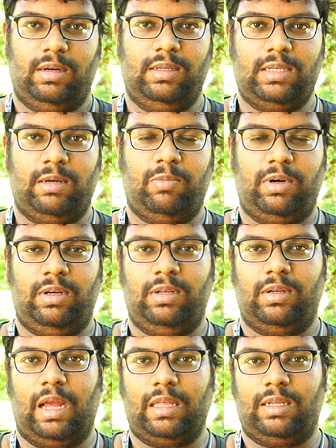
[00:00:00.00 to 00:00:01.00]
டிசைன் பண்ணி
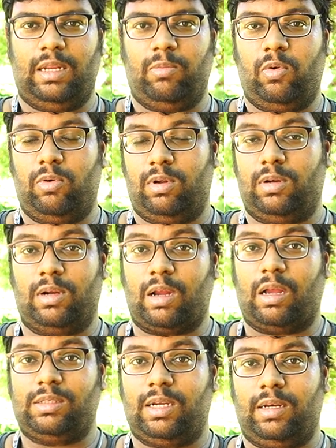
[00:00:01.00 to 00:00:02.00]
அதே டைமில் உங்களுக்கு
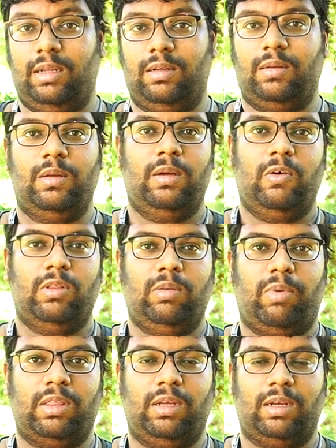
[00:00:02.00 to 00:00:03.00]
காஸ்ட் கட்டிங்
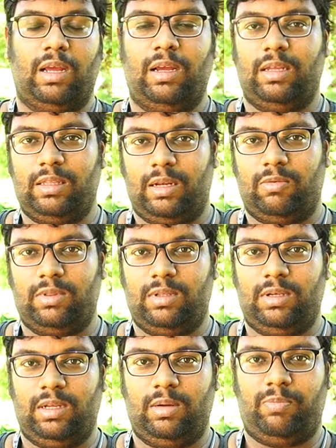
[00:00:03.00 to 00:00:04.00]
வந்து பார்த்தீங்கன்னா இதில்
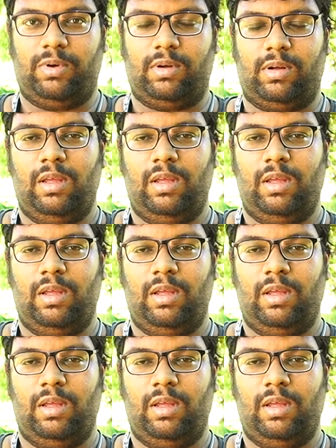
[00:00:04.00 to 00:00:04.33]
வந்து நீங்கள் இப்போ